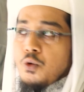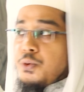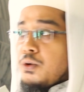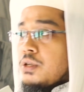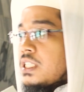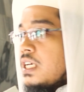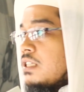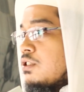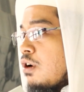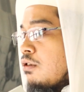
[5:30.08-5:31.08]

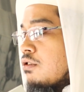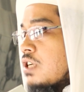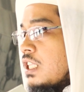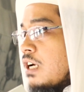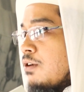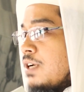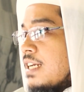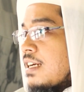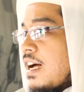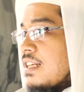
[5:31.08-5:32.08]
উপস্থিত
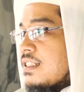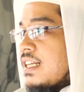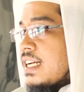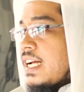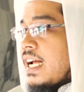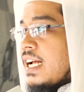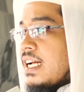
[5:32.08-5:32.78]
জনসাধারণের কাছ থেকে